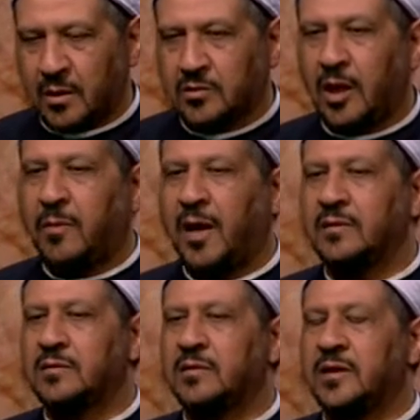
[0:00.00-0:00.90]

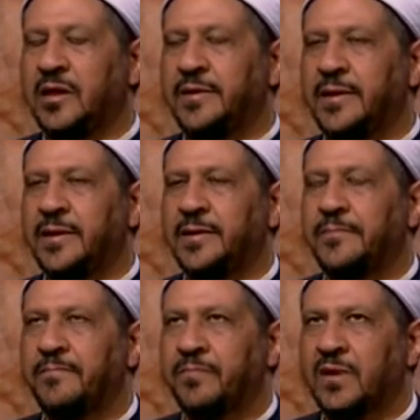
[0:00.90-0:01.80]
طبعا احنا
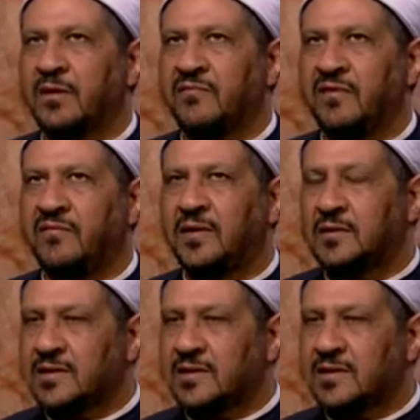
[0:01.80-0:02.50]
في الفترة